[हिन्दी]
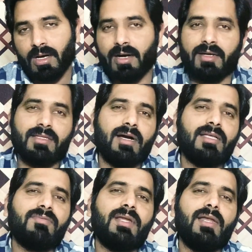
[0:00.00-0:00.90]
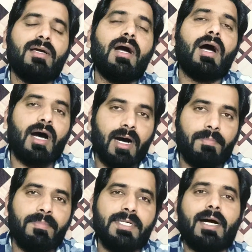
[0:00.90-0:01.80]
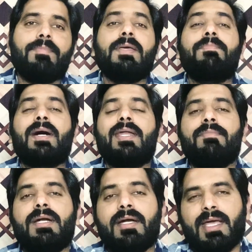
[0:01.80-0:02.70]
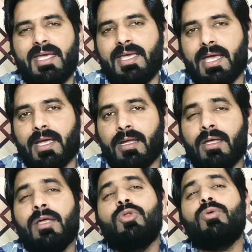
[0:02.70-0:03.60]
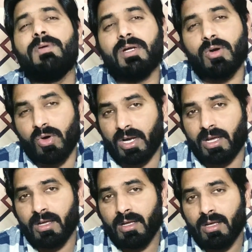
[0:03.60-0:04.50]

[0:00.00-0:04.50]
अगर ताकतवर हलका आप या आपकी पार्लियामेंट नहीं है तो फिर कौन है